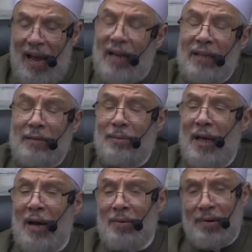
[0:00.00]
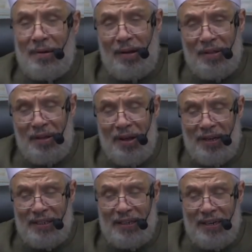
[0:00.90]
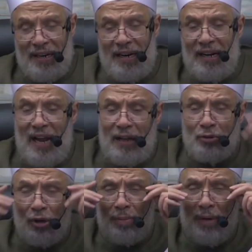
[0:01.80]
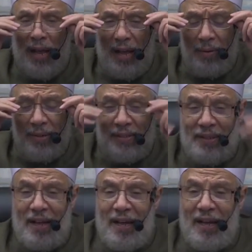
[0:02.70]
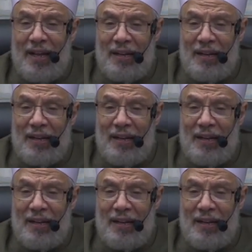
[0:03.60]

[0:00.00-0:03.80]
ألق بها وراء ظهرك لا تقم لها وزنا